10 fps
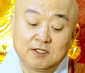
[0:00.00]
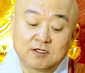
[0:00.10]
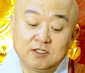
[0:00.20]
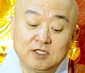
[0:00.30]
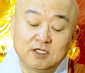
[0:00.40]

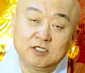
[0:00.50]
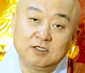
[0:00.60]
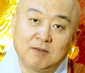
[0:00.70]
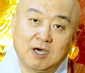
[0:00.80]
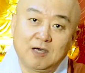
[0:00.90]
근데
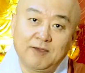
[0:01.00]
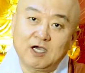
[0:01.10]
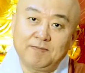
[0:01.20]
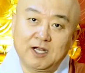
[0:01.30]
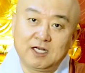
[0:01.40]
여기
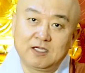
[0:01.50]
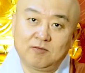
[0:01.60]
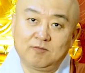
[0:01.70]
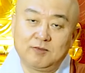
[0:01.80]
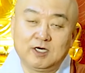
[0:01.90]
마배가 빨리에
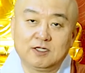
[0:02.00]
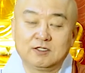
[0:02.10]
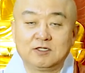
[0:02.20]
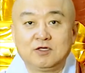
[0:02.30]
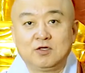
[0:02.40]

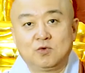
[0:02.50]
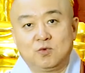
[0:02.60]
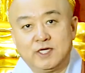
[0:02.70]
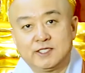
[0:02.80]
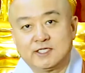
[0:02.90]
보면
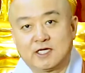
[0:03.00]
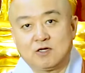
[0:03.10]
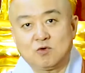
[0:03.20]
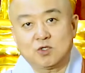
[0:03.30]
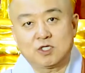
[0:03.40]

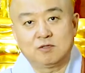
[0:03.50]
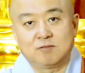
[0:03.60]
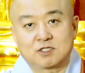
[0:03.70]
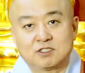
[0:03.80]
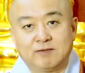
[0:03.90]
왜사랑 고기를
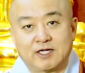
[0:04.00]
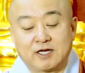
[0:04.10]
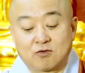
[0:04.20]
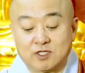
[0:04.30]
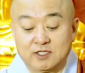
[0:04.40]
먹지
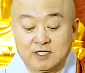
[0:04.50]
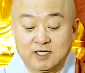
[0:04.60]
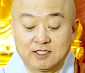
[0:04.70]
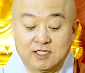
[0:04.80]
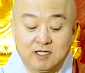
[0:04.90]
말아라고
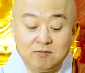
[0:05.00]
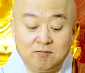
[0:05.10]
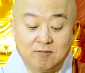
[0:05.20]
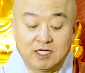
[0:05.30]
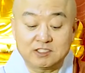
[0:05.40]
했느냐에 대한
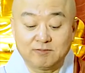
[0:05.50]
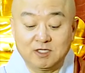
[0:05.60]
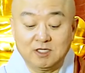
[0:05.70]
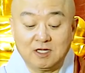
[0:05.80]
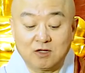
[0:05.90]

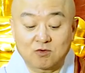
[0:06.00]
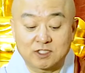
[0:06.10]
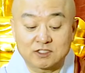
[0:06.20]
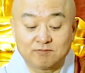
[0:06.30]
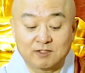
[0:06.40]
말씀을 하고
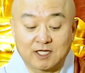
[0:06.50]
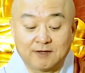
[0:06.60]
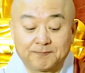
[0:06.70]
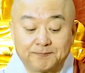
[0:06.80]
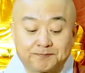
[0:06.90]

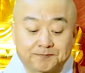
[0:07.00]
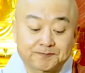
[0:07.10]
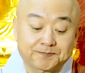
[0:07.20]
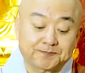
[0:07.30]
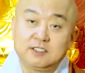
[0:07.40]
계십니다.
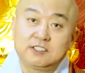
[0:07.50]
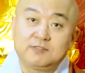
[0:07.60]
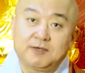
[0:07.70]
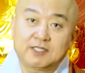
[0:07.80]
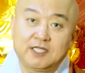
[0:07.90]

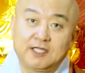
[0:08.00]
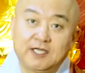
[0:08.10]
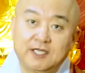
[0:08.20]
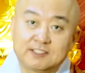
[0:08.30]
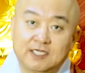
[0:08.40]

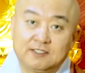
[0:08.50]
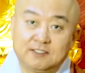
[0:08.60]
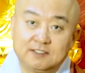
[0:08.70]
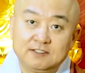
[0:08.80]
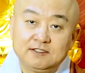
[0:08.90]
이십바타나에
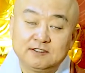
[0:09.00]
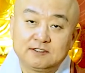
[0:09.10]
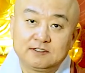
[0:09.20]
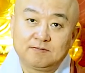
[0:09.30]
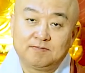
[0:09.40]
사는
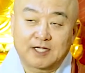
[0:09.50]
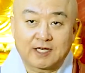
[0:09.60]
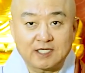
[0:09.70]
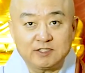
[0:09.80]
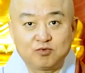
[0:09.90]

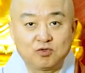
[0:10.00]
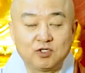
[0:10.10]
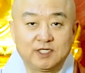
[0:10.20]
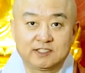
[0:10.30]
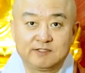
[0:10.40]
바라나시
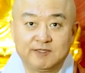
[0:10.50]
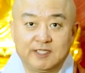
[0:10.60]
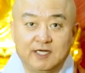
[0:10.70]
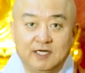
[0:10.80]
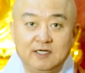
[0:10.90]
부근에
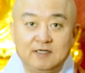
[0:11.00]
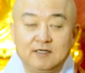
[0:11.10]
있습니다.